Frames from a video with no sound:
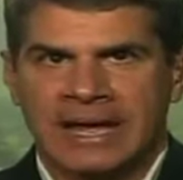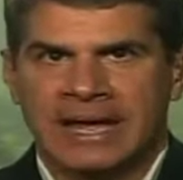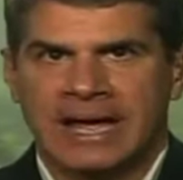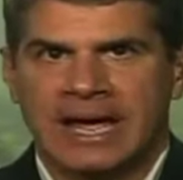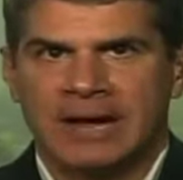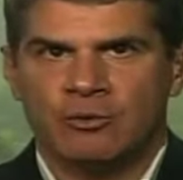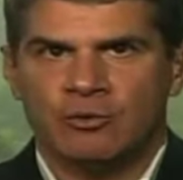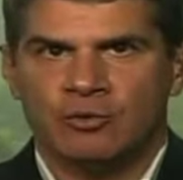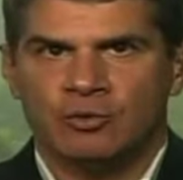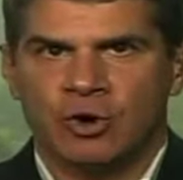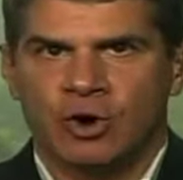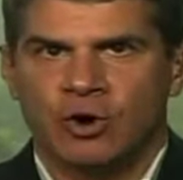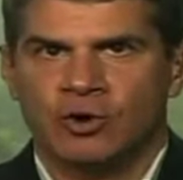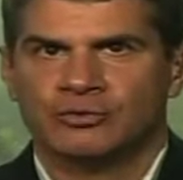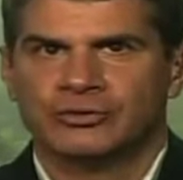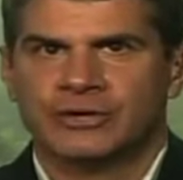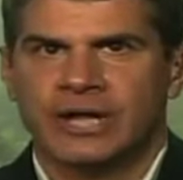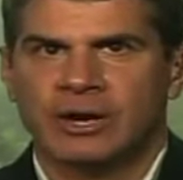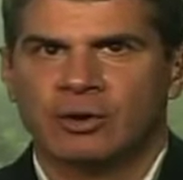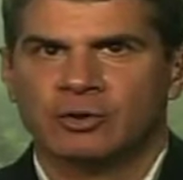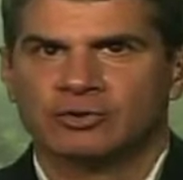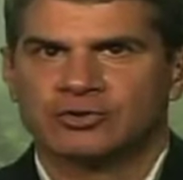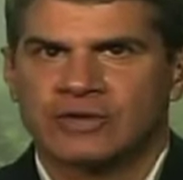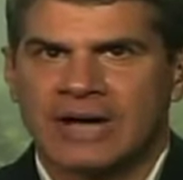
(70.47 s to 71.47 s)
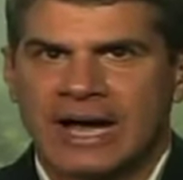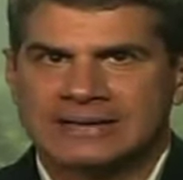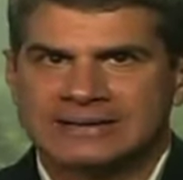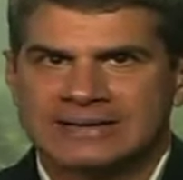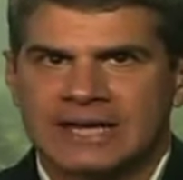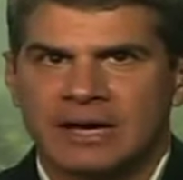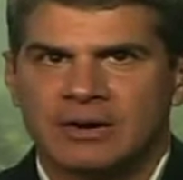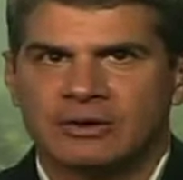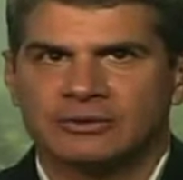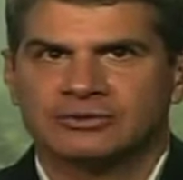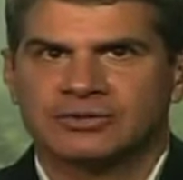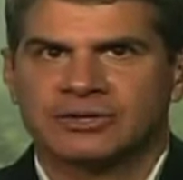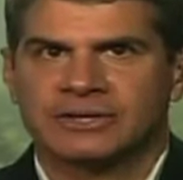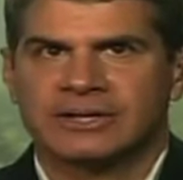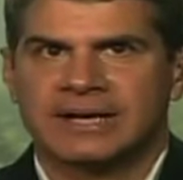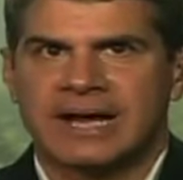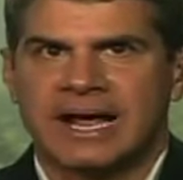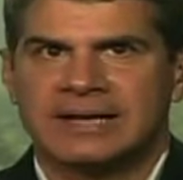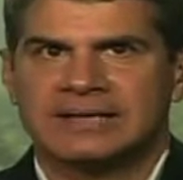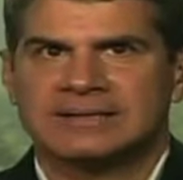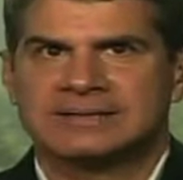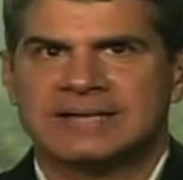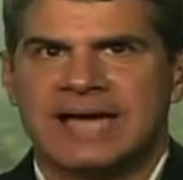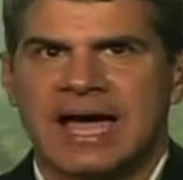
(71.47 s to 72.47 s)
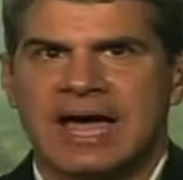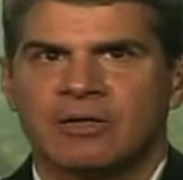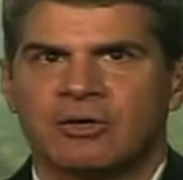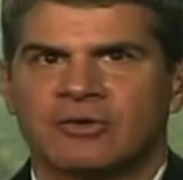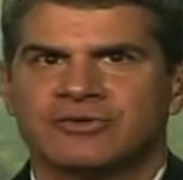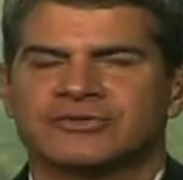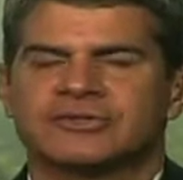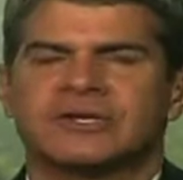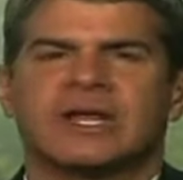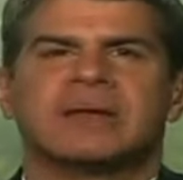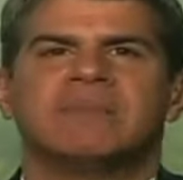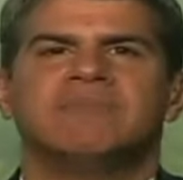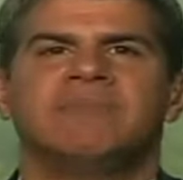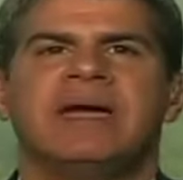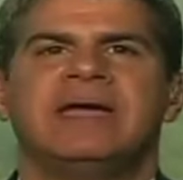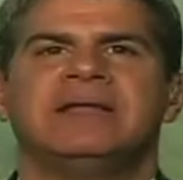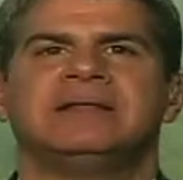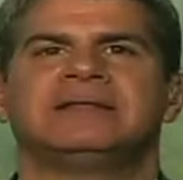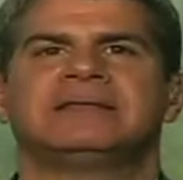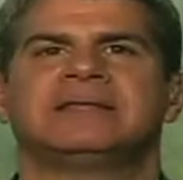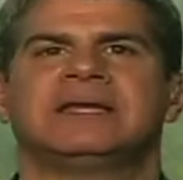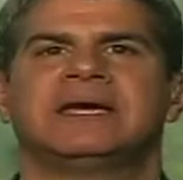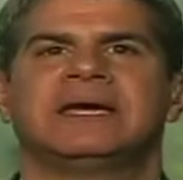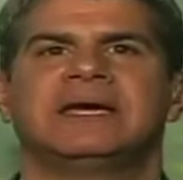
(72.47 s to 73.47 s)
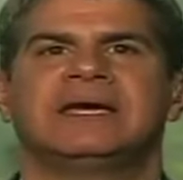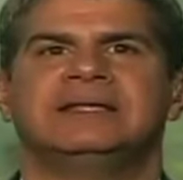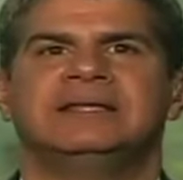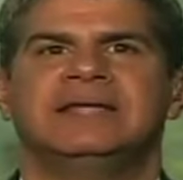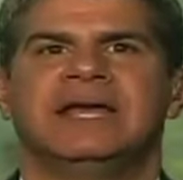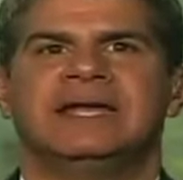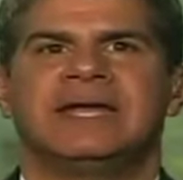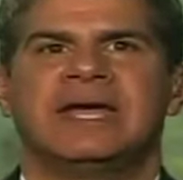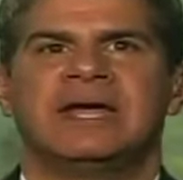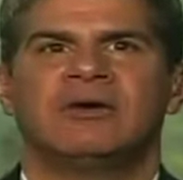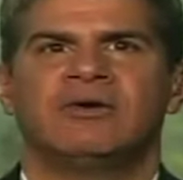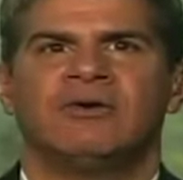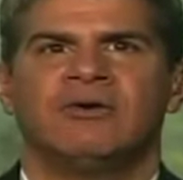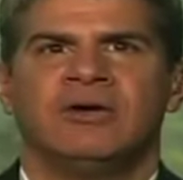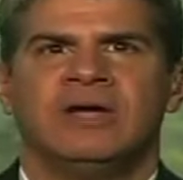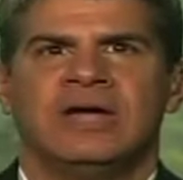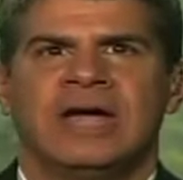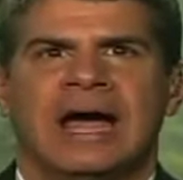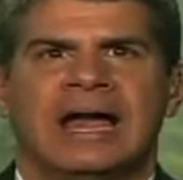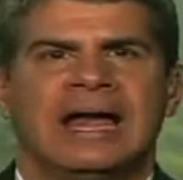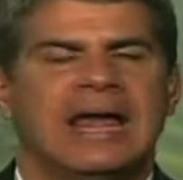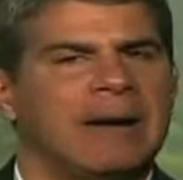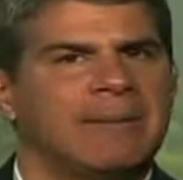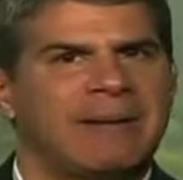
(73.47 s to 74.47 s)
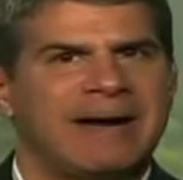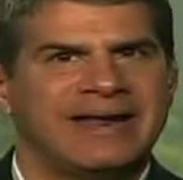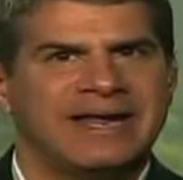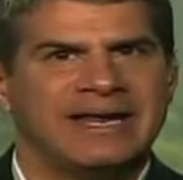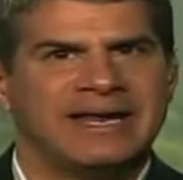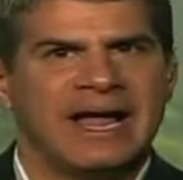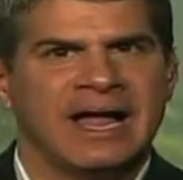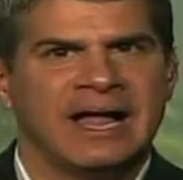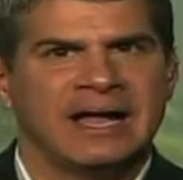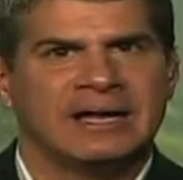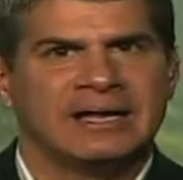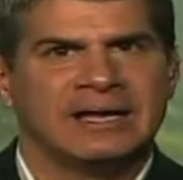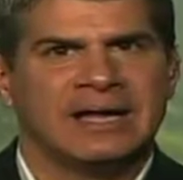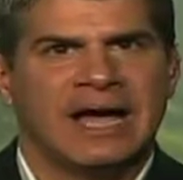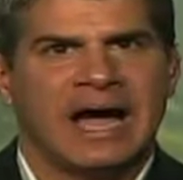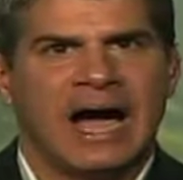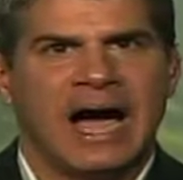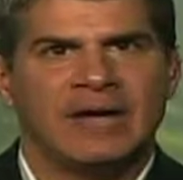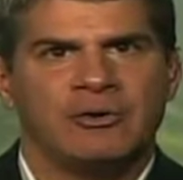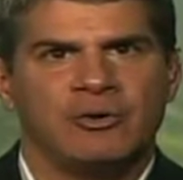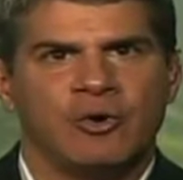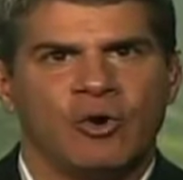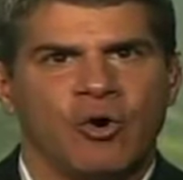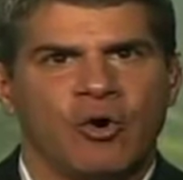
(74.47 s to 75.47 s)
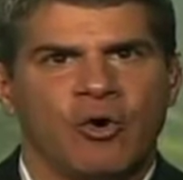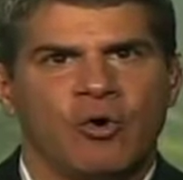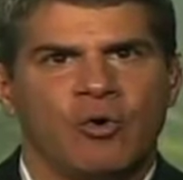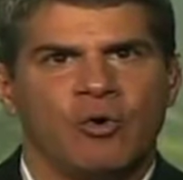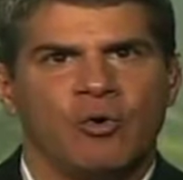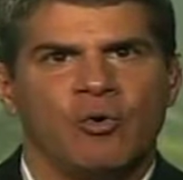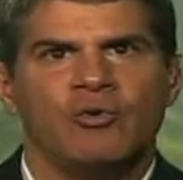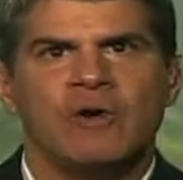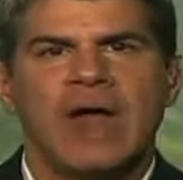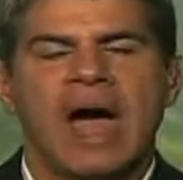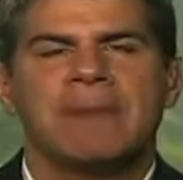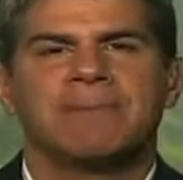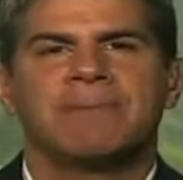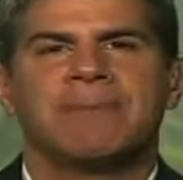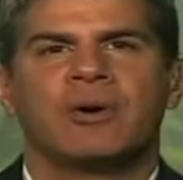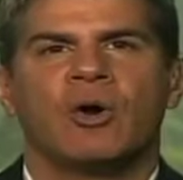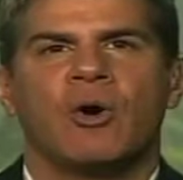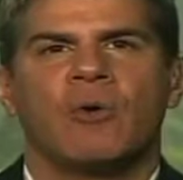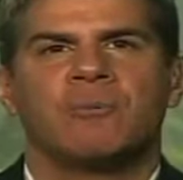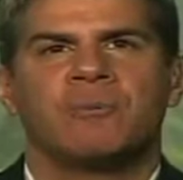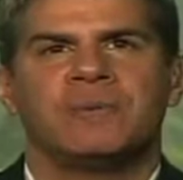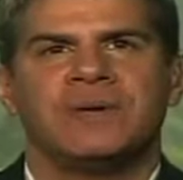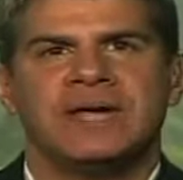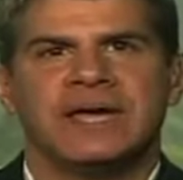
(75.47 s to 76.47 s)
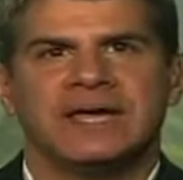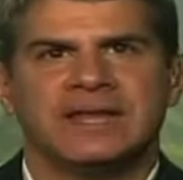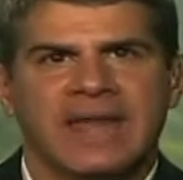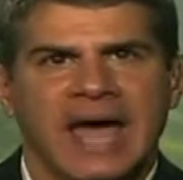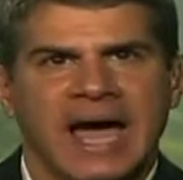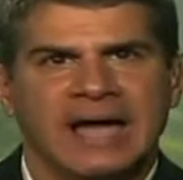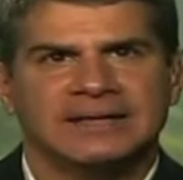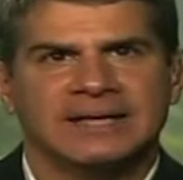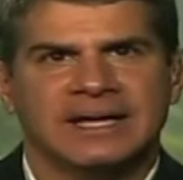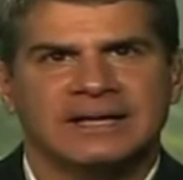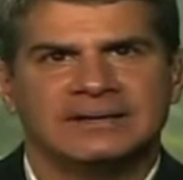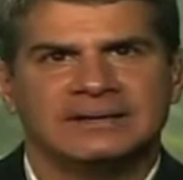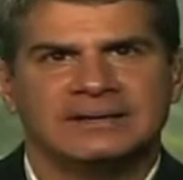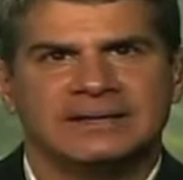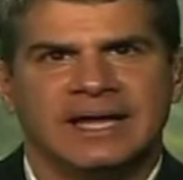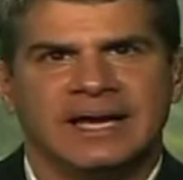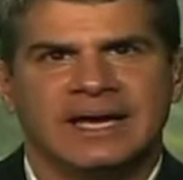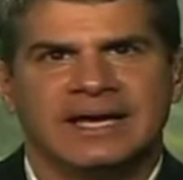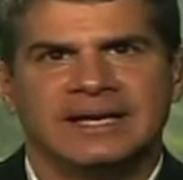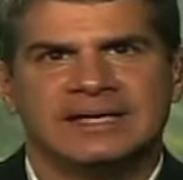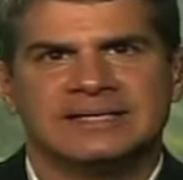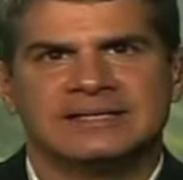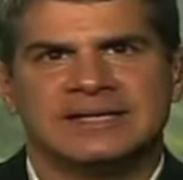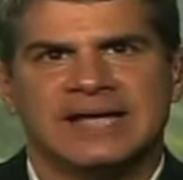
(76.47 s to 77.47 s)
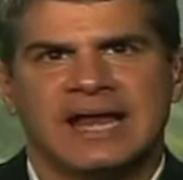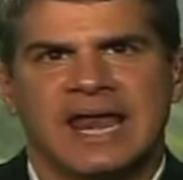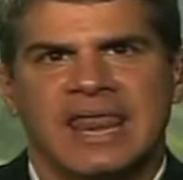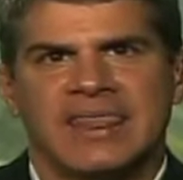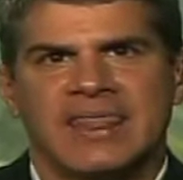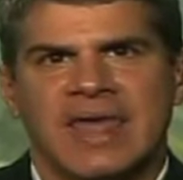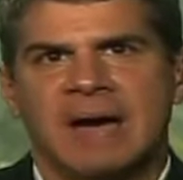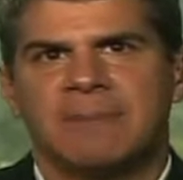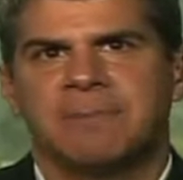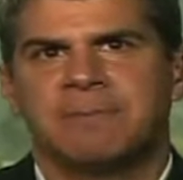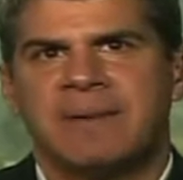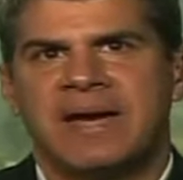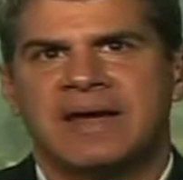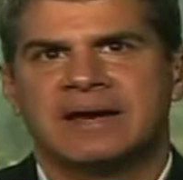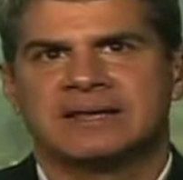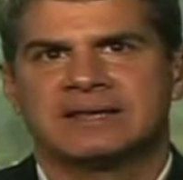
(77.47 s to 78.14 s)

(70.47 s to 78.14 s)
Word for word: En uno de los cateos realizados el 20 de enero, la Marina halló una propiedad de Griselda